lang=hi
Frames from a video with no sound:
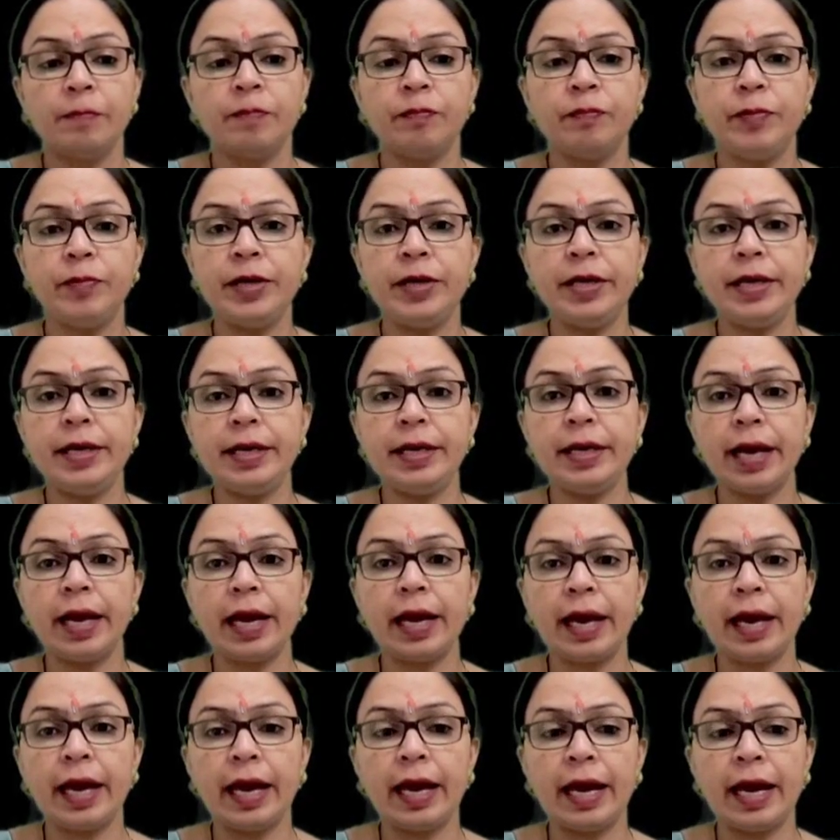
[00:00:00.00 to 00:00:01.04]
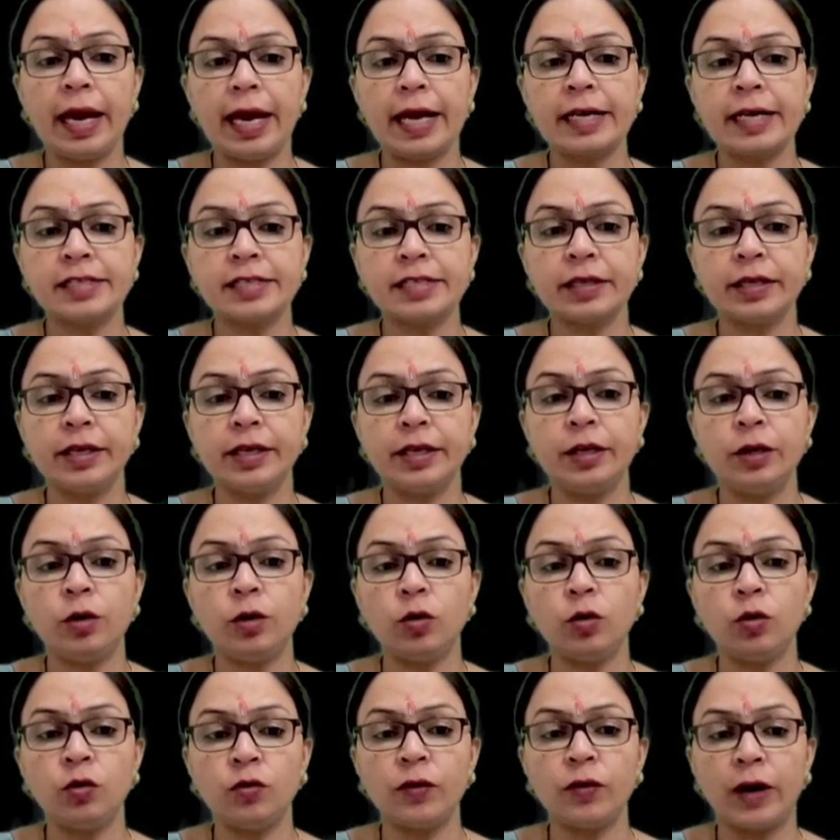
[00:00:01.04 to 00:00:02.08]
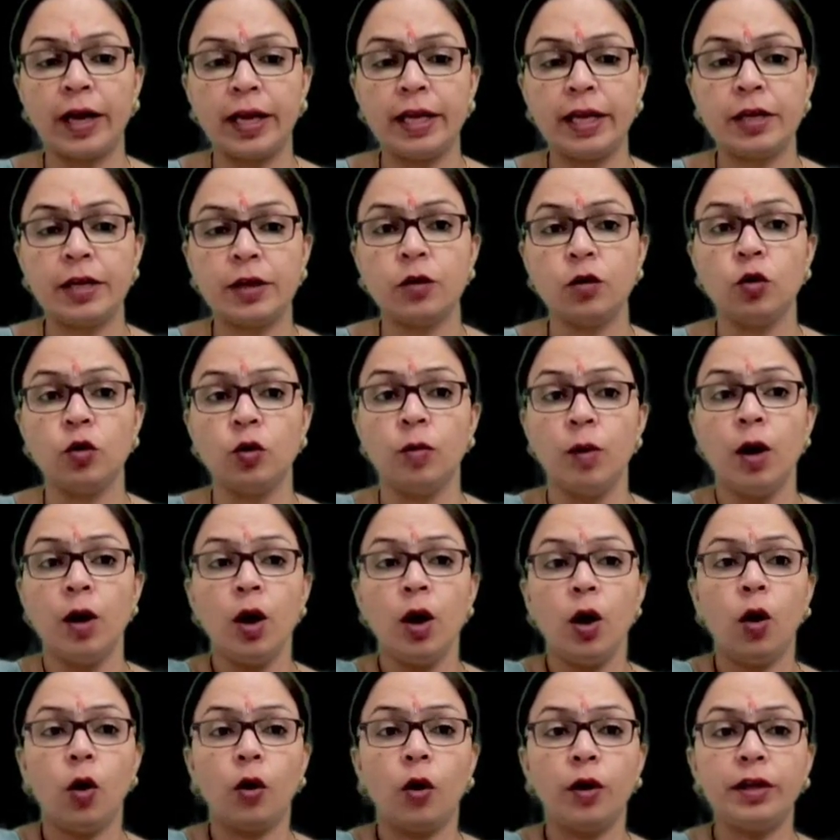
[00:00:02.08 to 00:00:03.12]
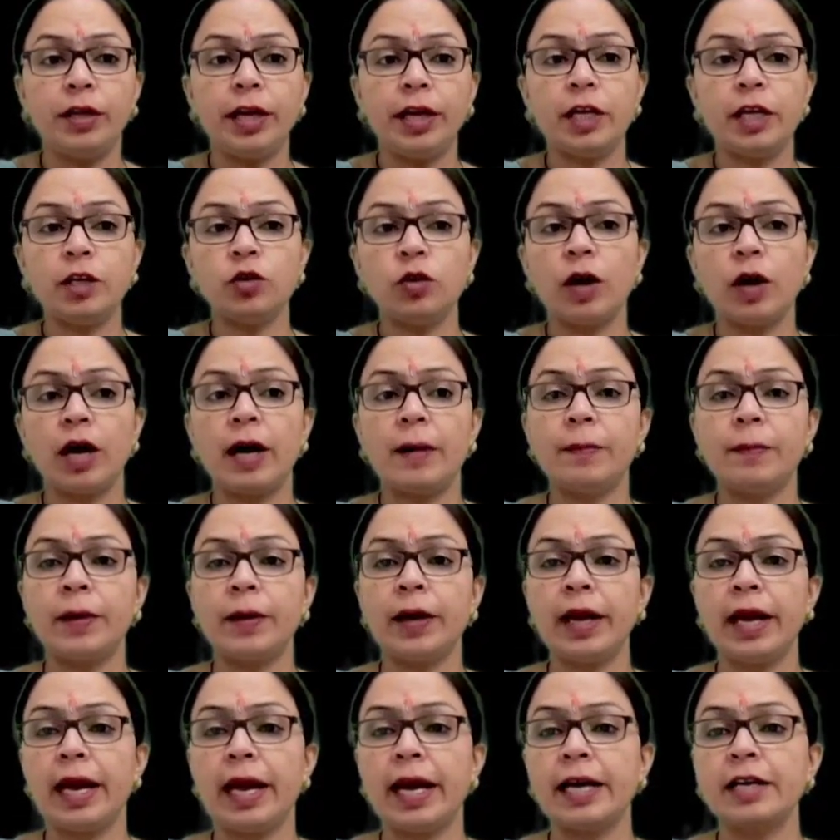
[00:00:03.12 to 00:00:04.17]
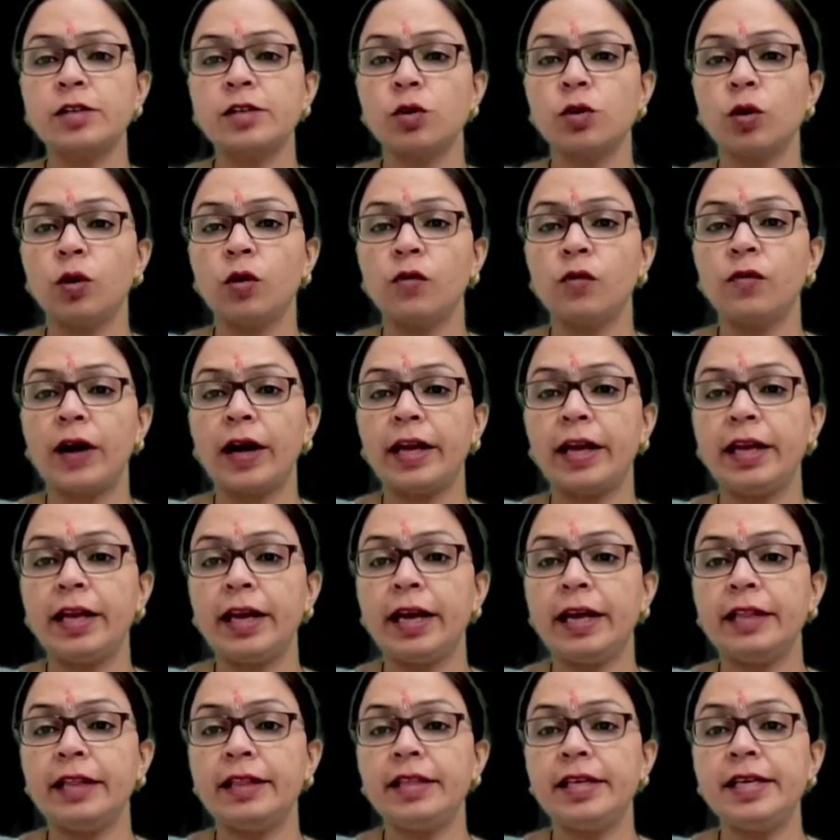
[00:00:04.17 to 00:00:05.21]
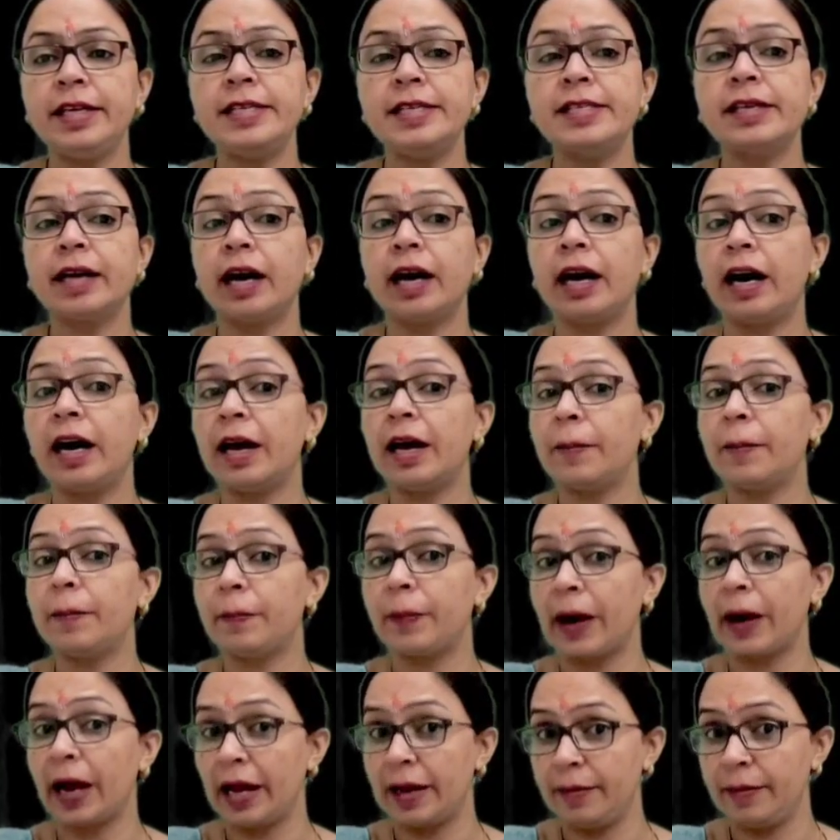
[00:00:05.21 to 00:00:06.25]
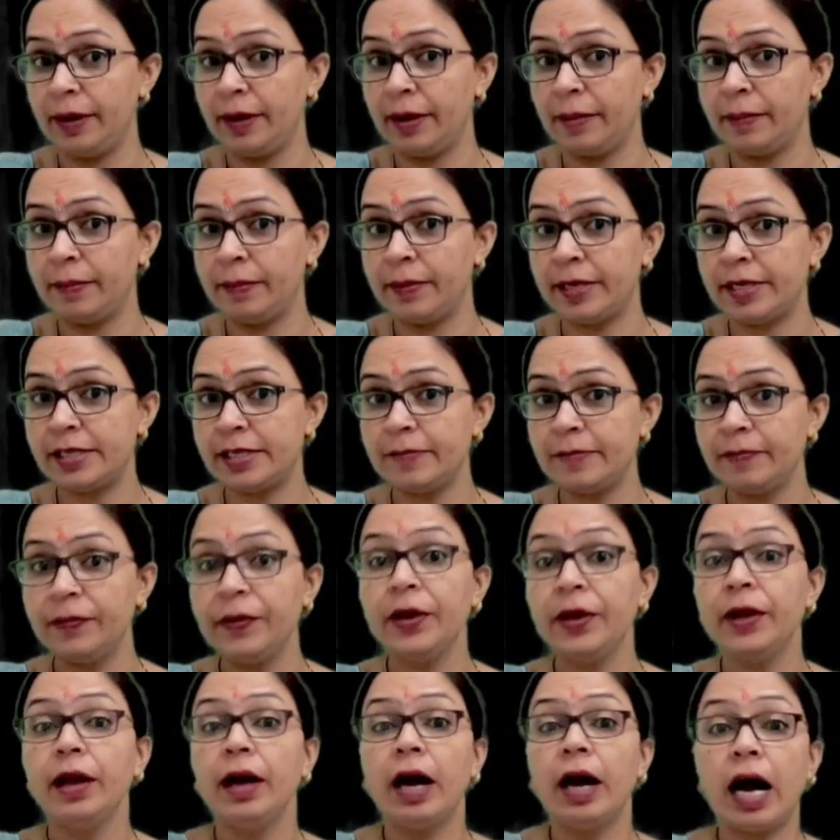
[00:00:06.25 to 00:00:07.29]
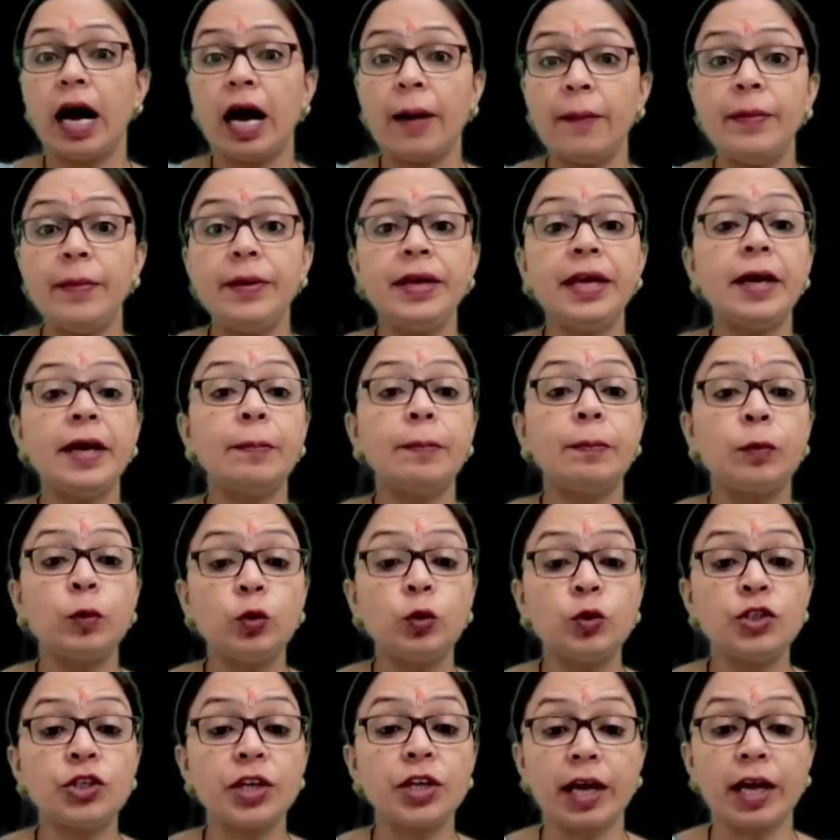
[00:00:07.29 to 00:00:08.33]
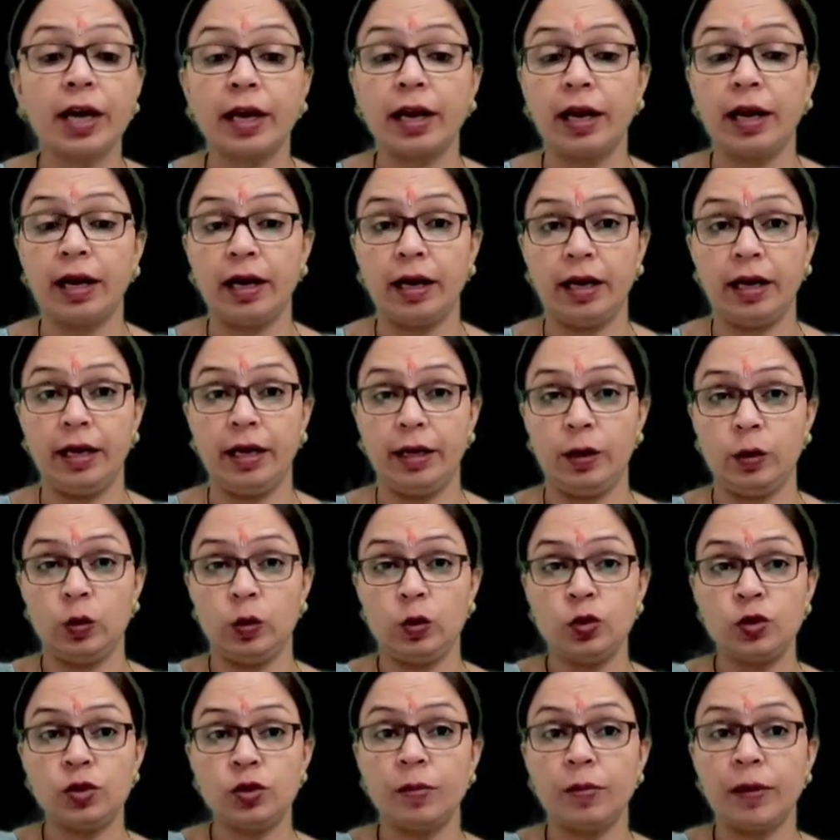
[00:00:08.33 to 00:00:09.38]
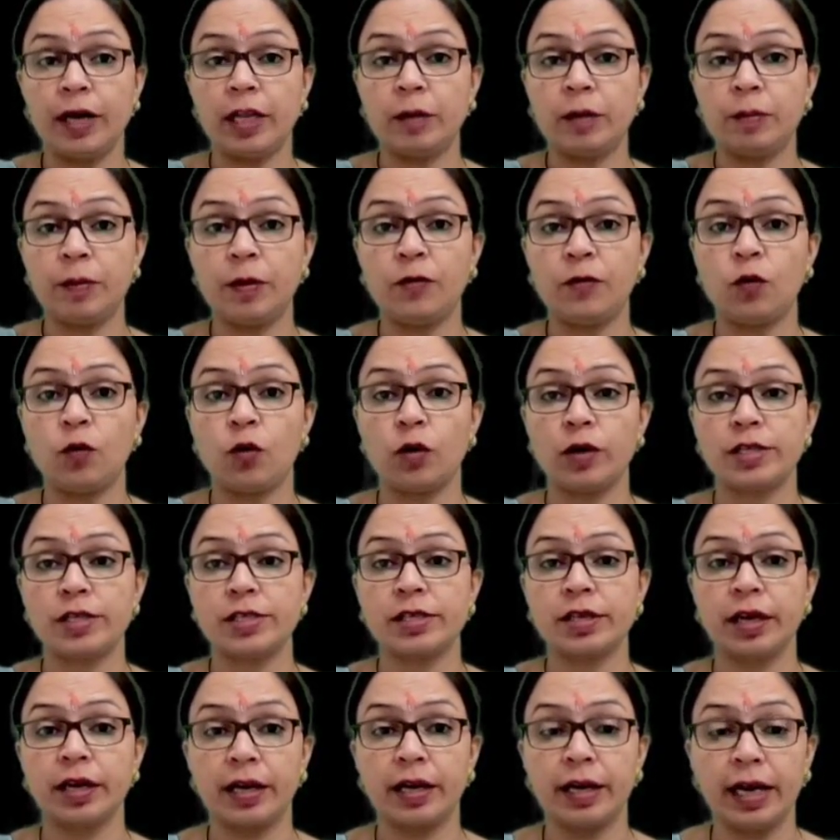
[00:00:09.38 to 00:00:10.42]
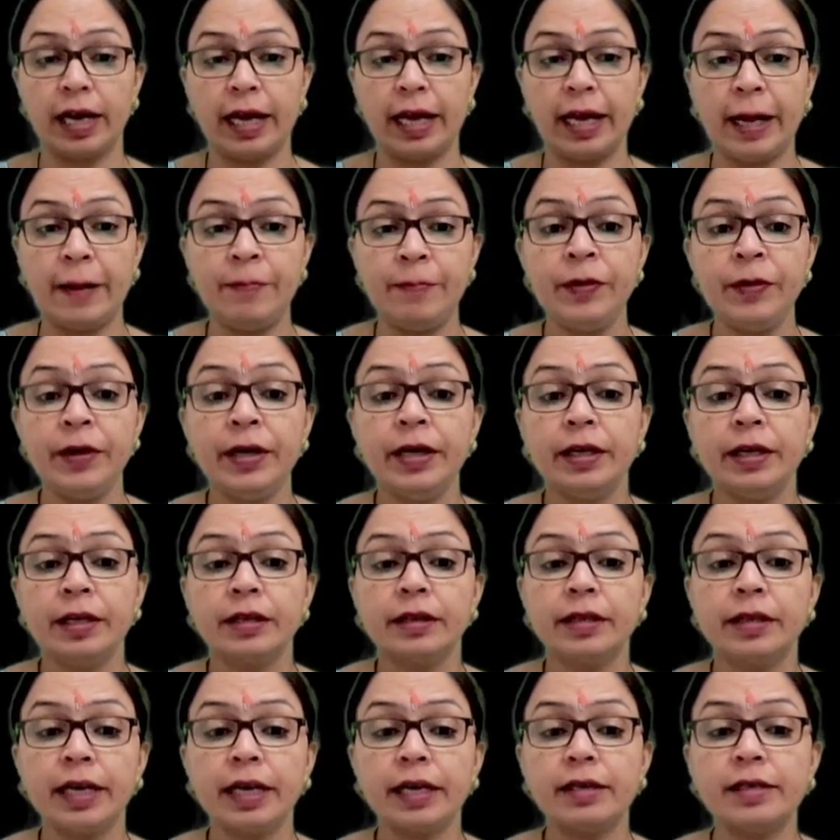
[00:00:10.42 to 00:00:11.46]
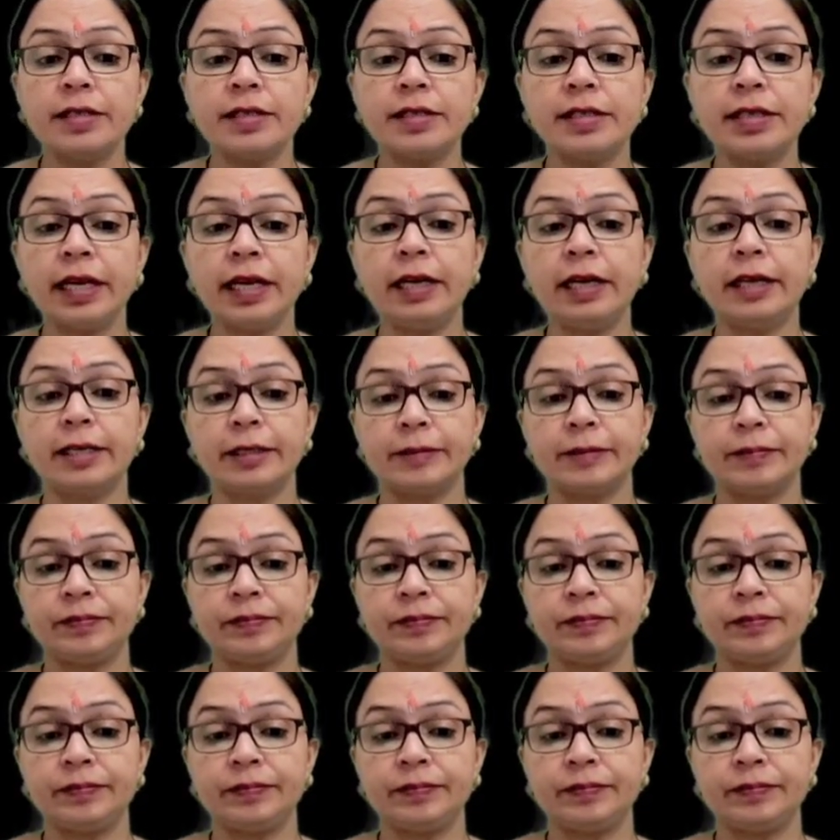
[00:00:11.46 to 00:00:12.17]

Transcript: b है x इंटू वाई क्यूब और ये जो आपके x और y हैं दीज आर प्राइम नंबर्स अब ये पूछ क्या रहा है उस बात पे फोकस करना है द रिजल्ट